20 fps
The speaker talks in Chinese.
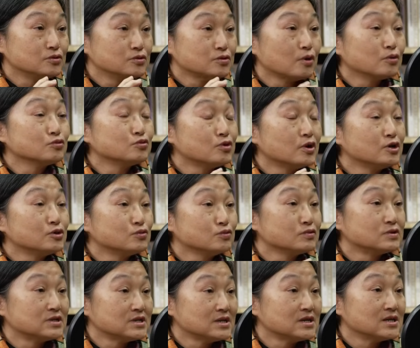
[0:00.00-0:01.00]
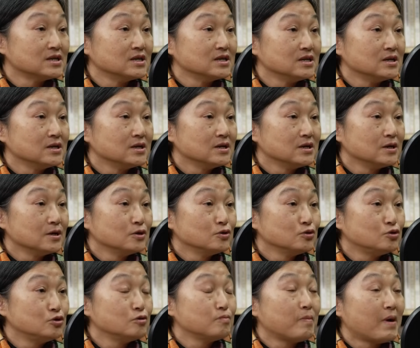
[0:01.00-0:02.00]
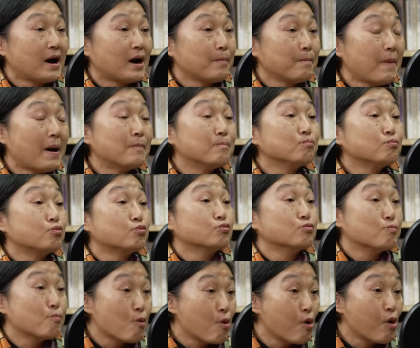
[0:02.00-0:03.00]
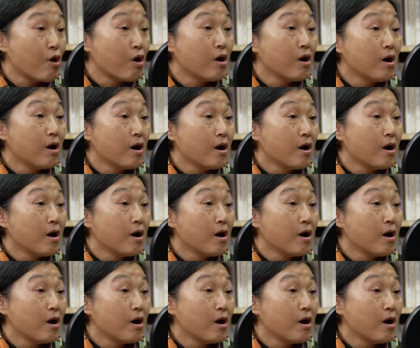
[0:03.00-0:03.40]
农水署这里去把半补拨，